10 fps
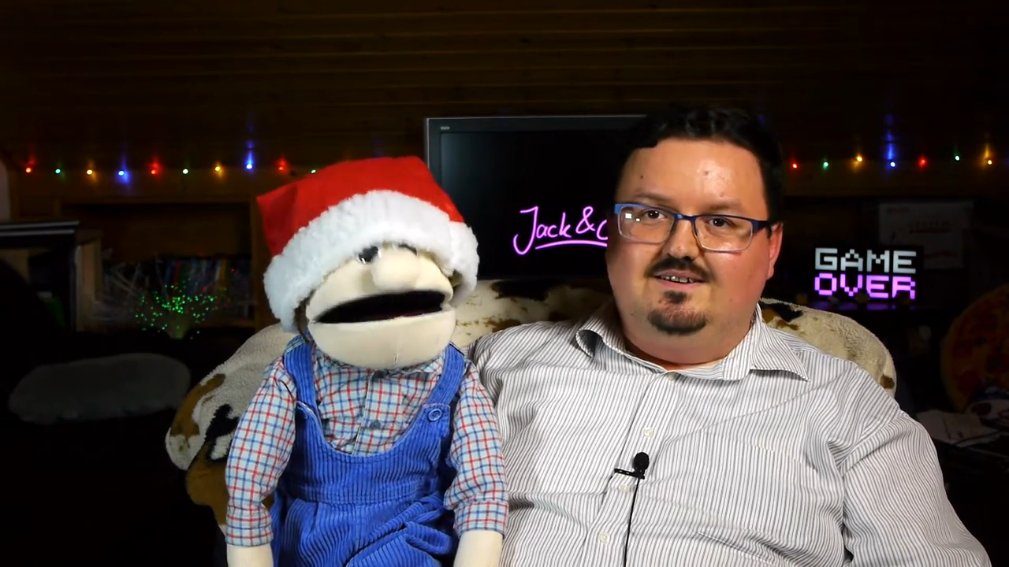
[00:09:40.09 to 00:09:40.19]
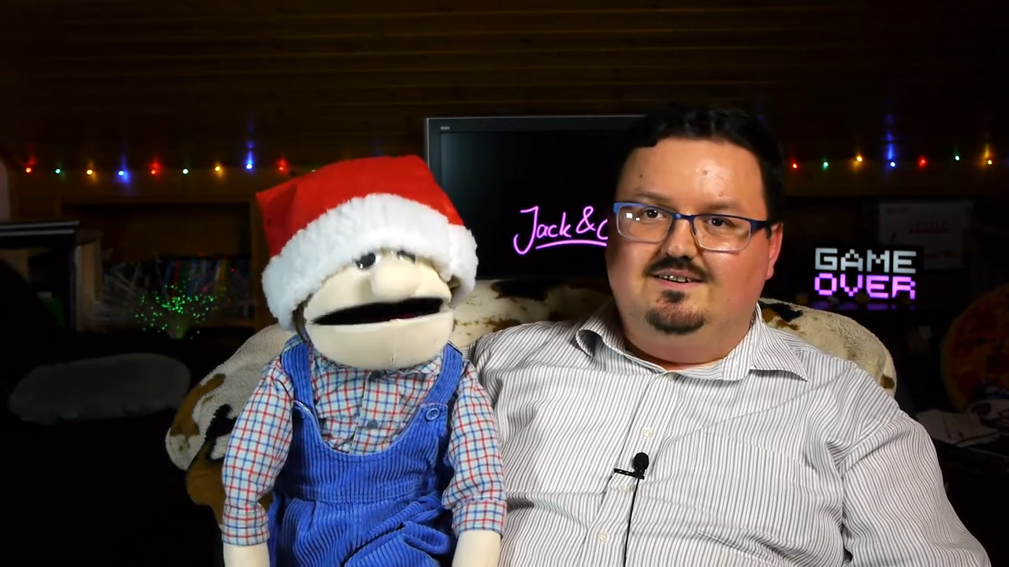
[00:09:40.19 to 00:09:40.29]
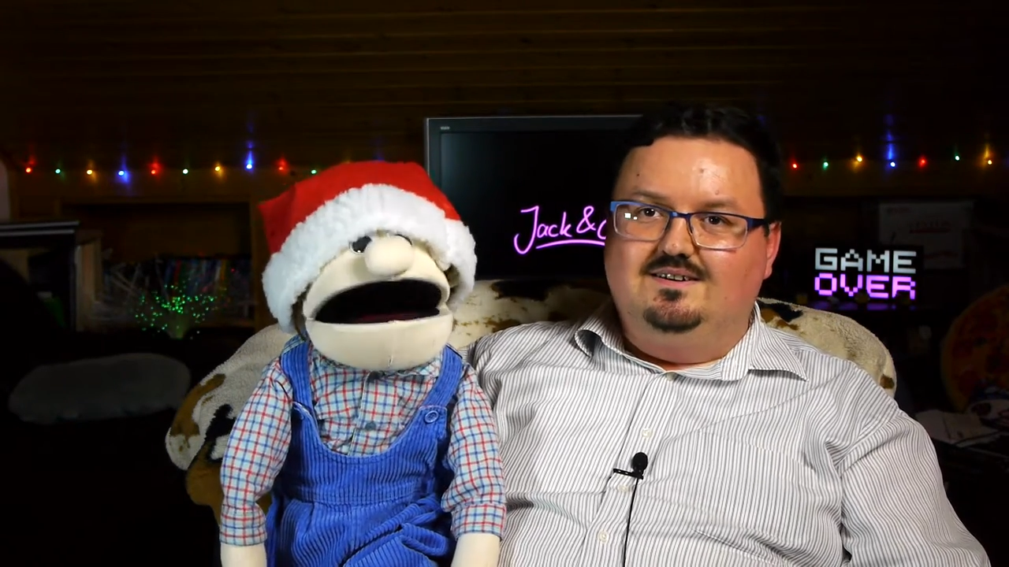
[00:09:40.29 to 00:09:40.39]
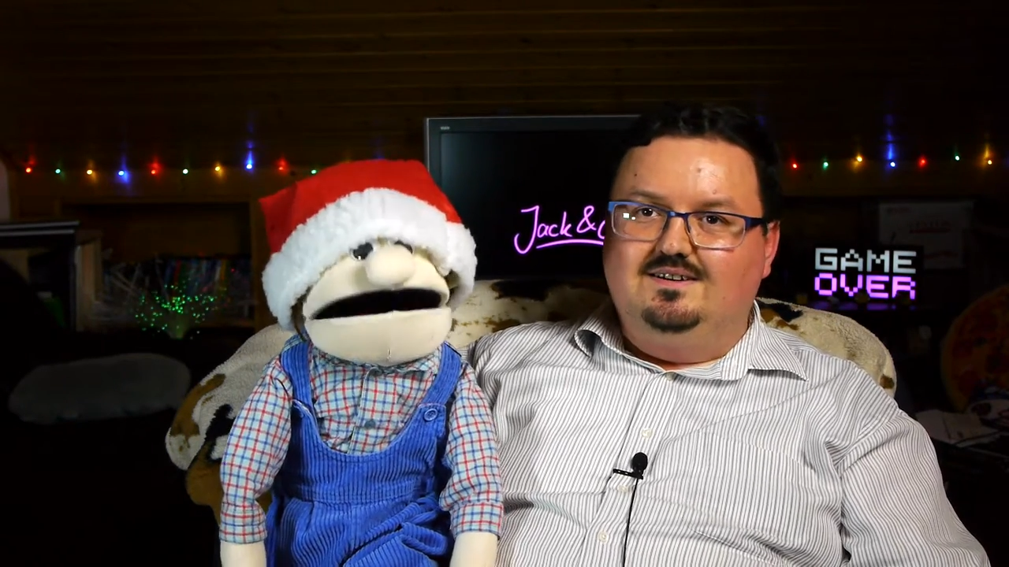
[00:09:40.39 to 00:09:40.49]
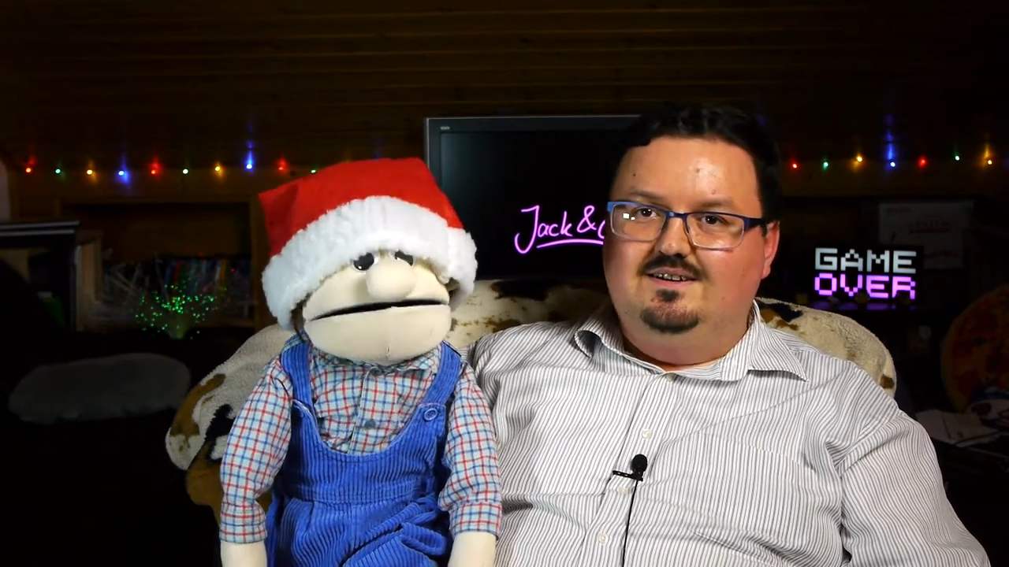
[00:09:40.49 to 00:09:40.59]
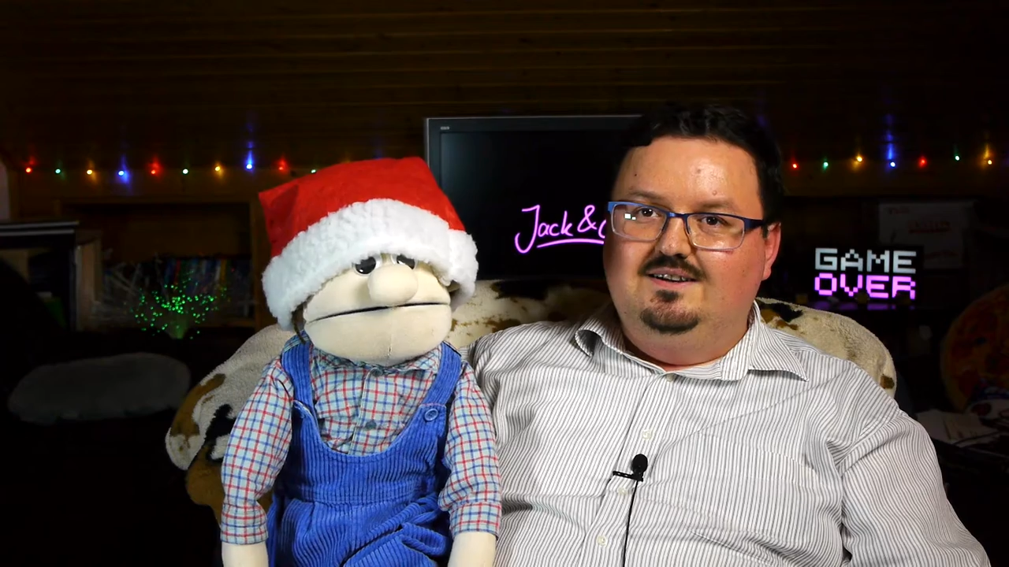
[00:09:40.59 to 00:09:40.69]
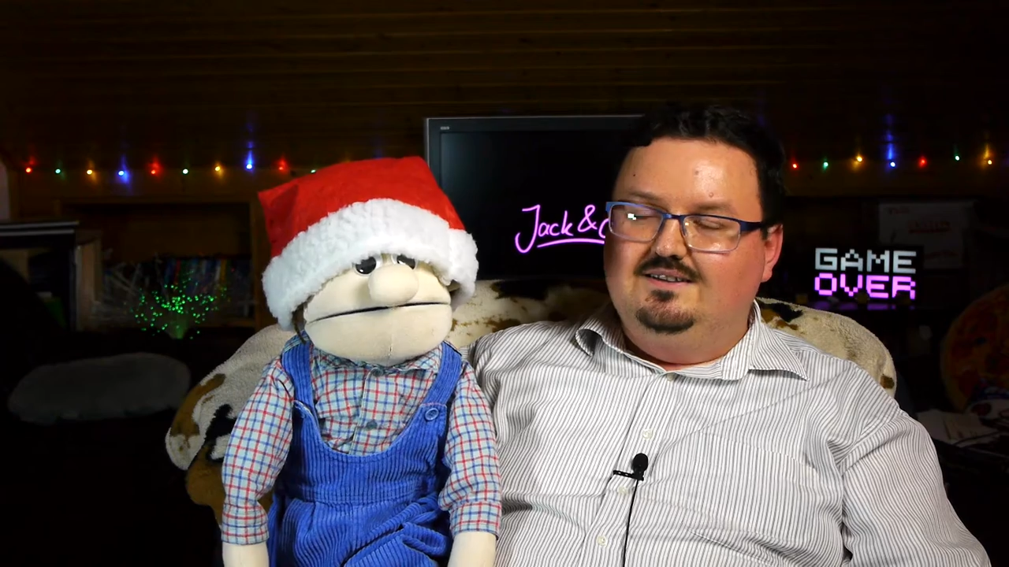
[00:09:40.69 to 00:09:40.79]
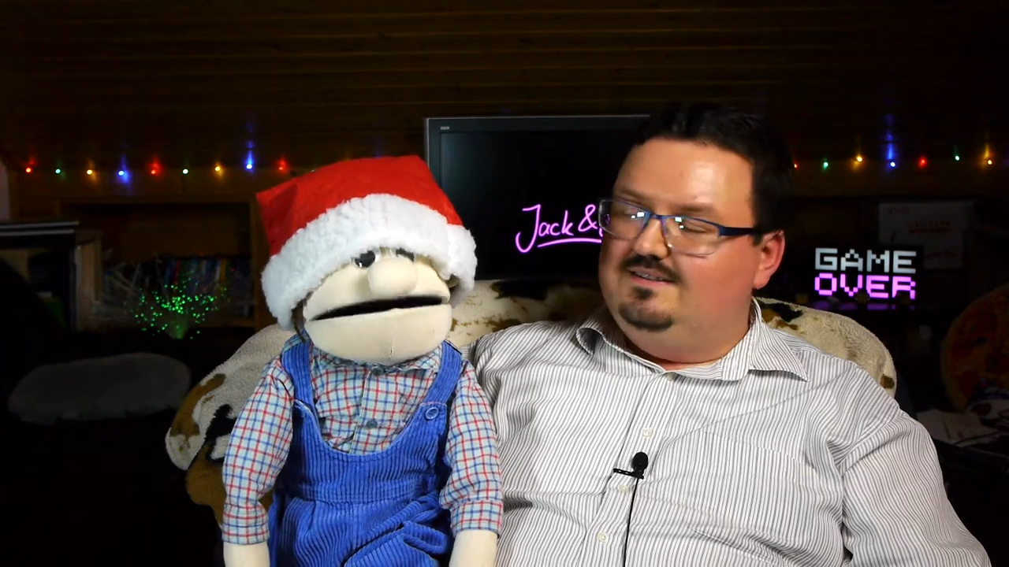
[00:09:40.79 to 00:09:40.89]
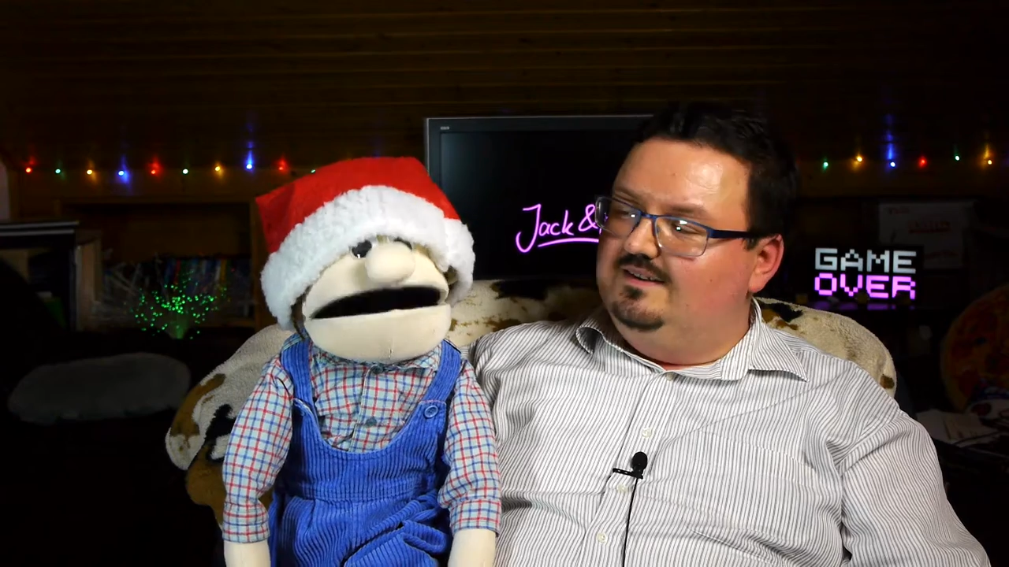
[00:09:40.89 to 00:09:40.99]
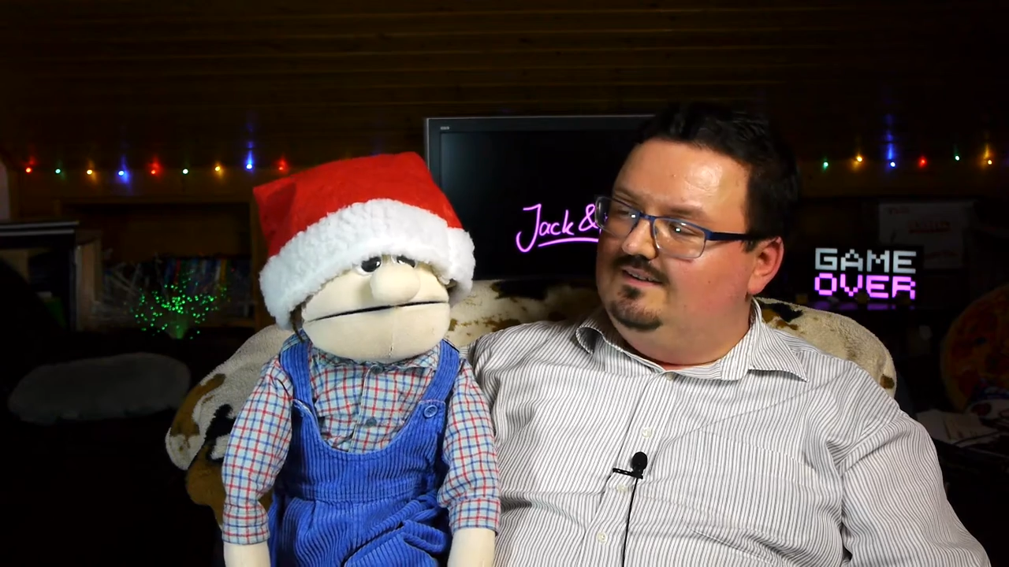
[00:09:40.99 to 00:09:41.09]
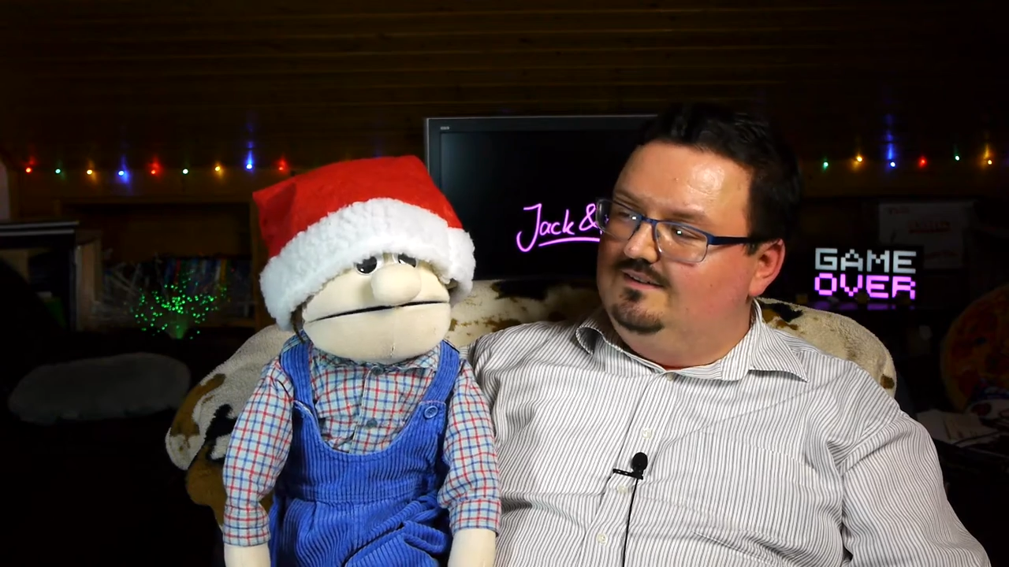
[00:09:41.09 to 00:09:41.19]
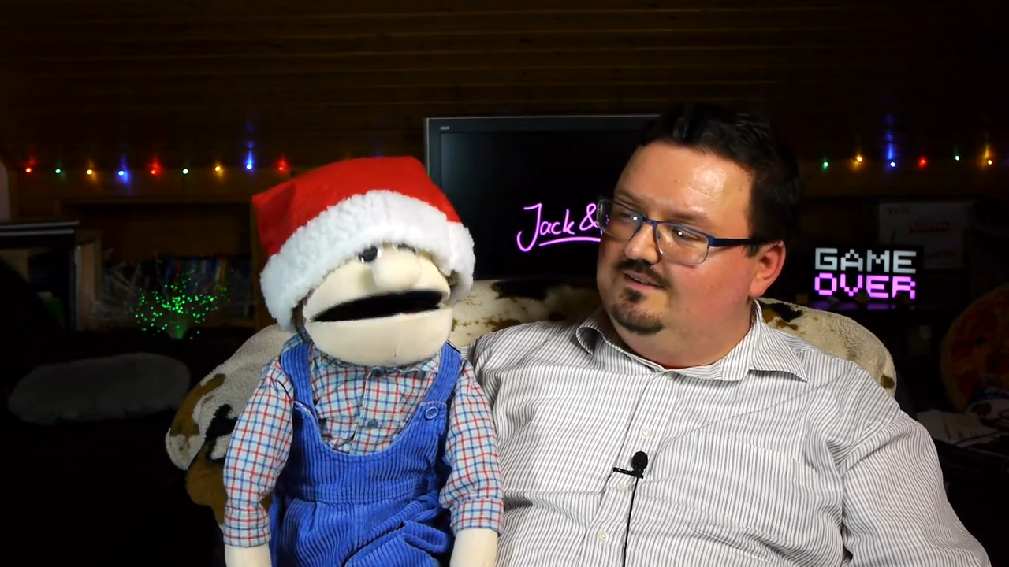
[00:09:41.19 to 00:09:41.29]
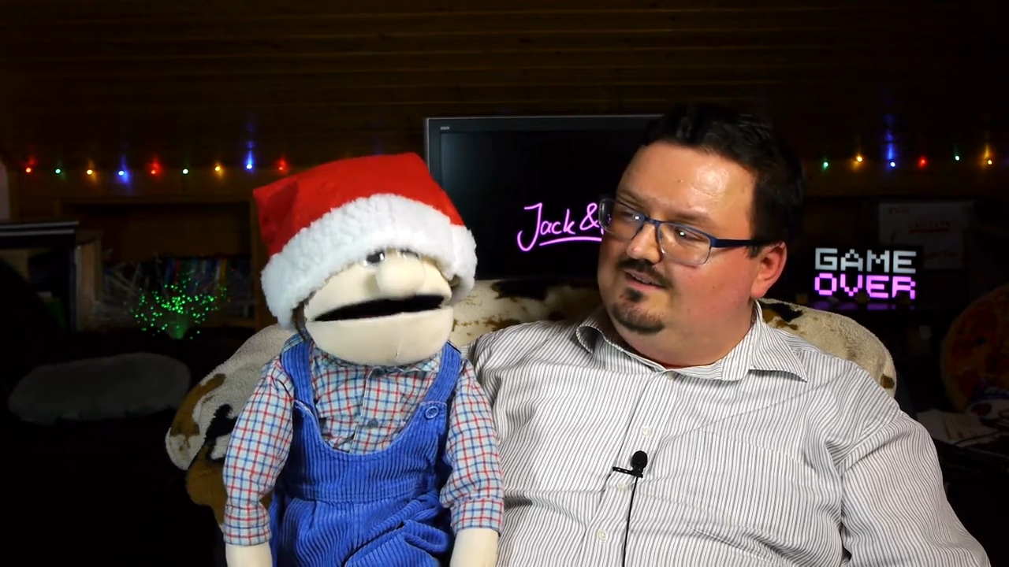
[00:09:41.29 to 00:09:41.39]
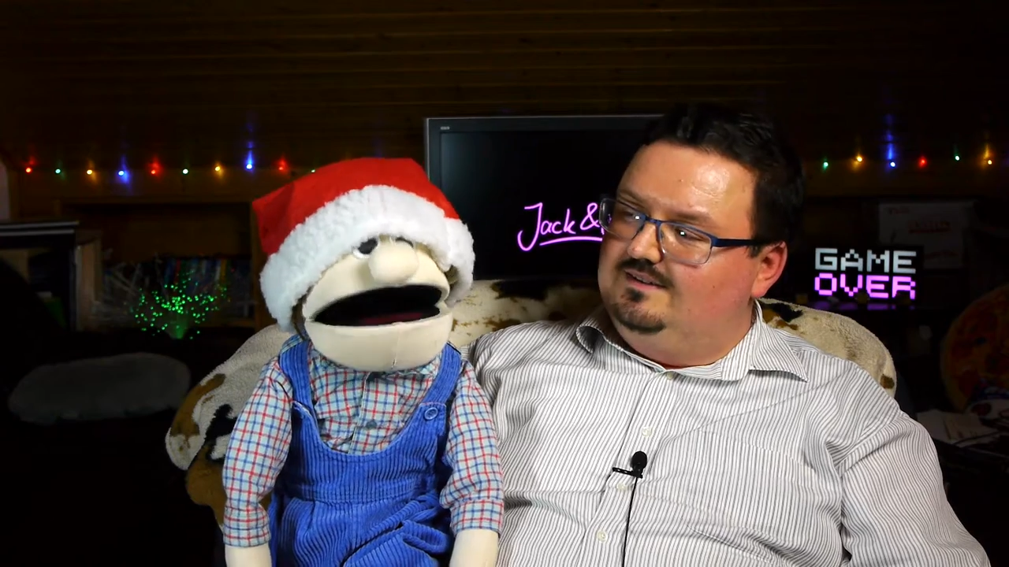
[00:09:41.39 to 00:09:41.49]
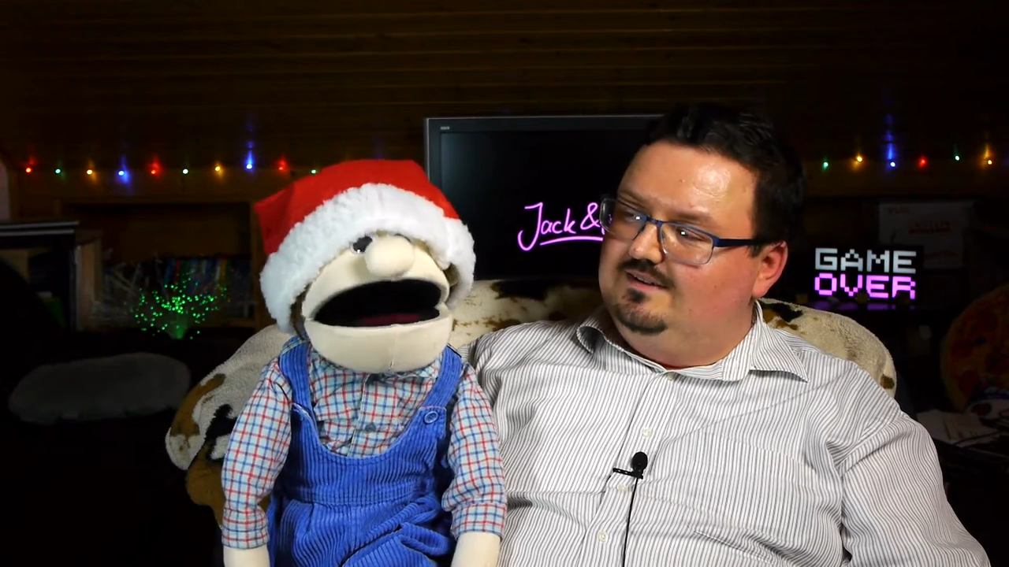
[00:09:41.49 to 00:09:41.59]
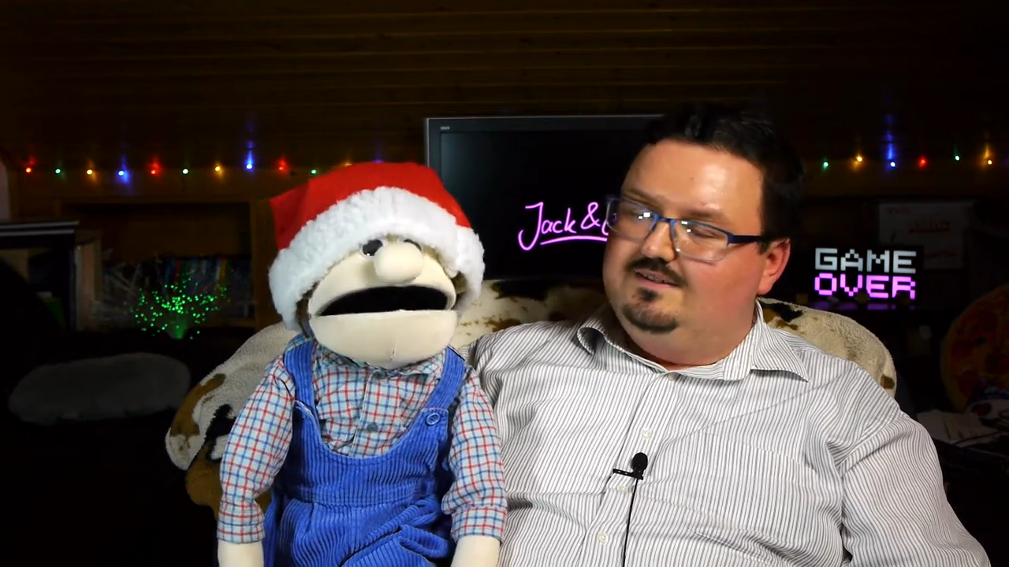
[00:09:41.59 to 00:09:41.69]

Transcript: Aha, lustige